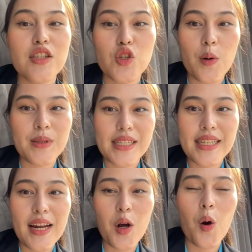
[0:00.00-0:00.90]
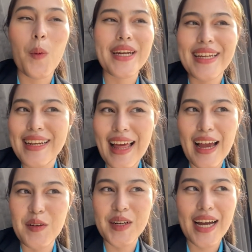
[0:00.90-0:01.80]
จบเซสชั่นของวันนี้แล้
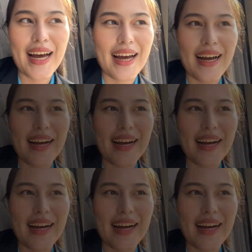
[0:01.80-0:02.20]
วนะคะ